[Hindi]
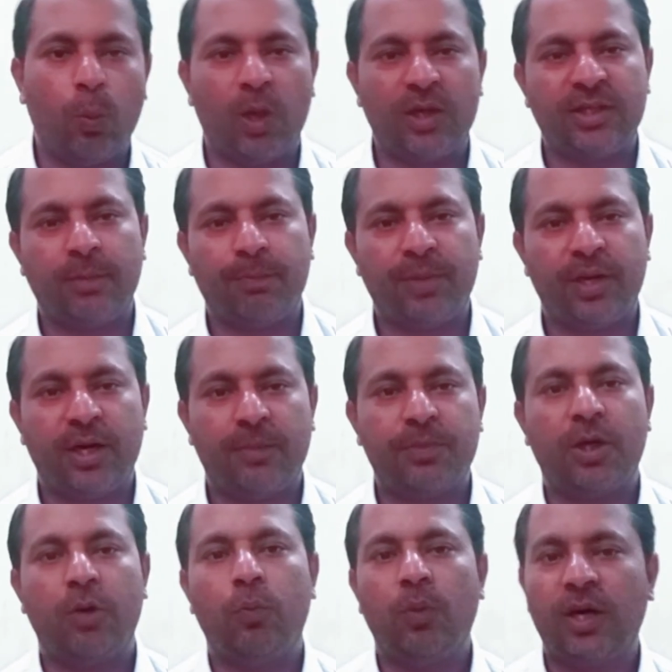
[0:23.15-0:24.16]
व्हाट्सएप पर
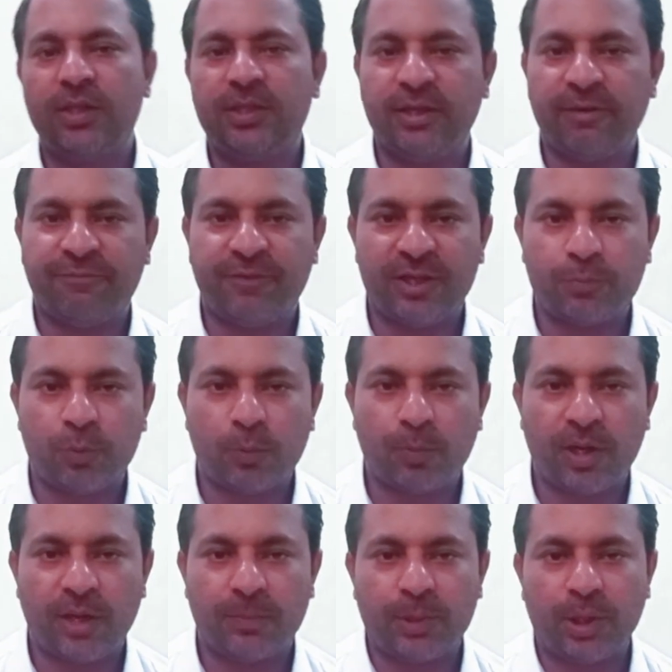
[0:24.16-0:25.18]
रबता हुआ या फेसबुक
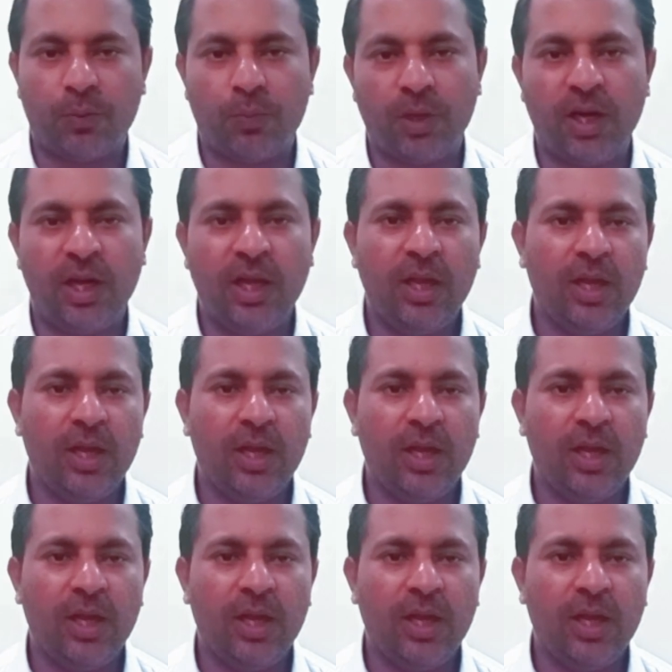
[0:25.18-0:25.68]
पर रबता हुआ